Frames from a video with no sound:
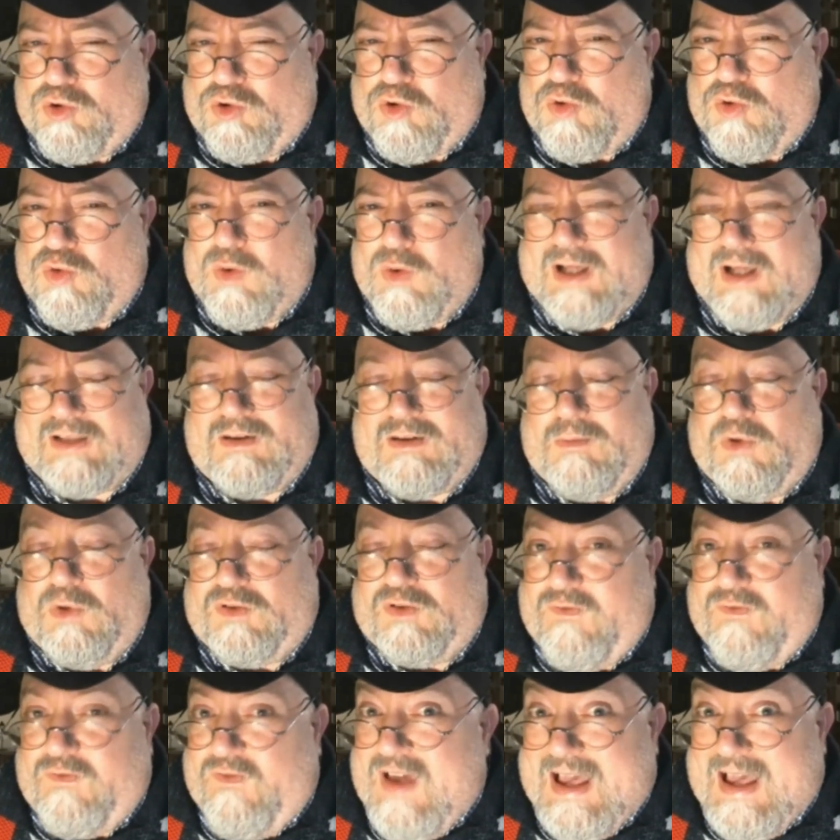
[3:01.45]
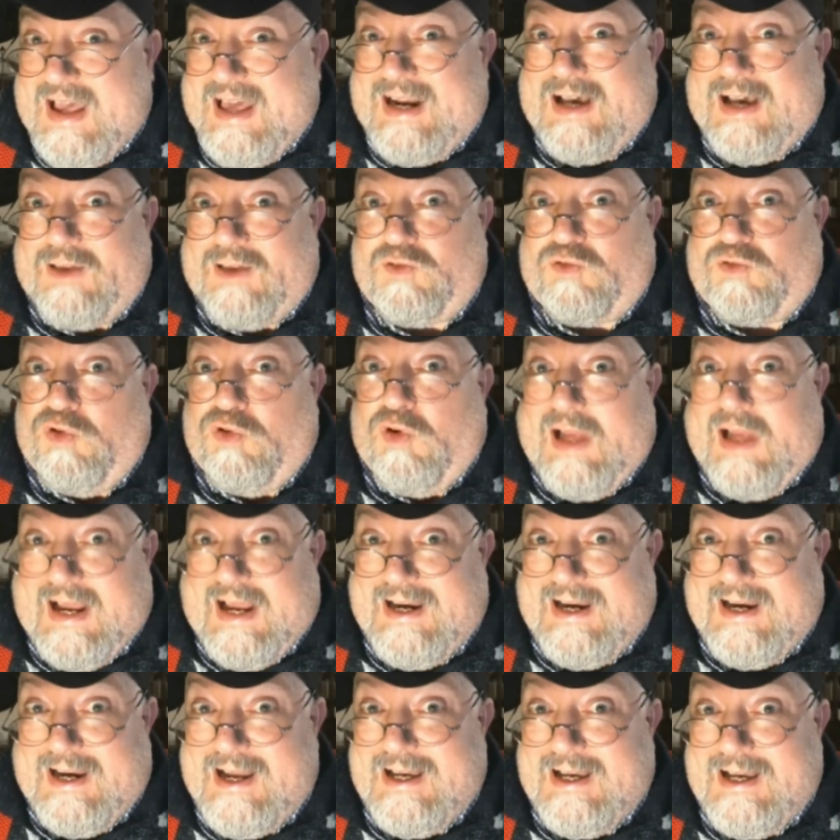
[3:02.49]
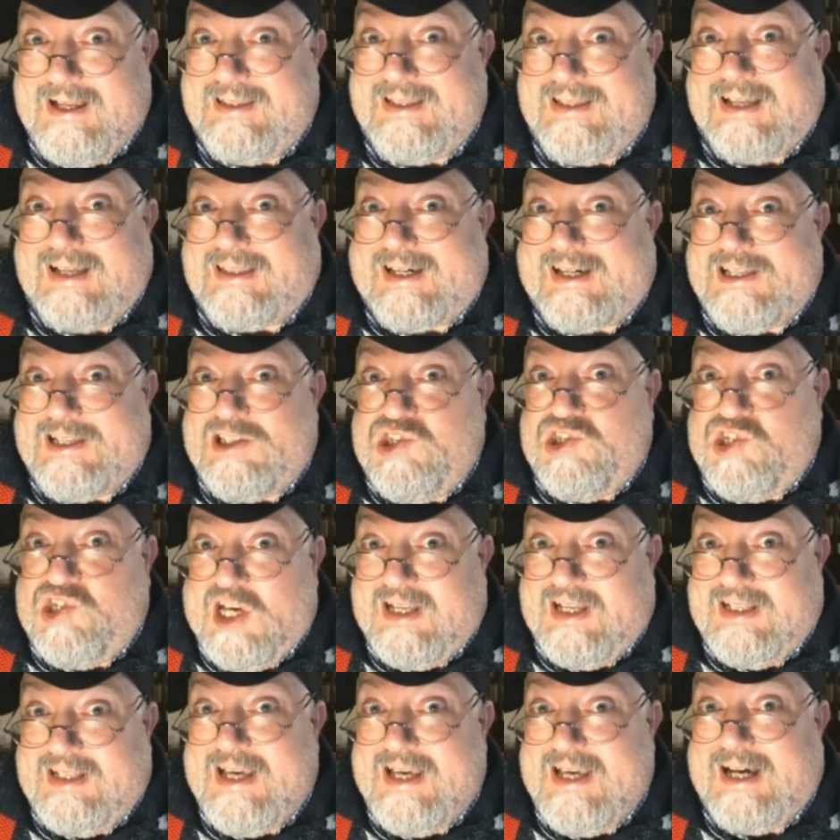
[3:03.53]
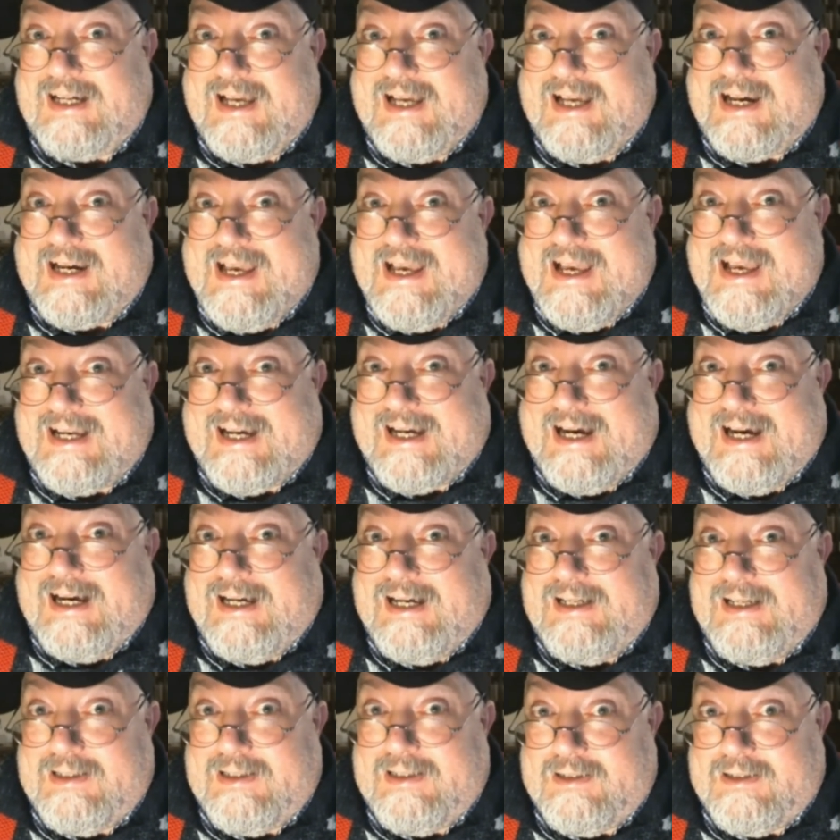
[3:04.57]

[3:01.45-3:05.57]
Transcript: con un'atmosfera solenne da tragedia greca.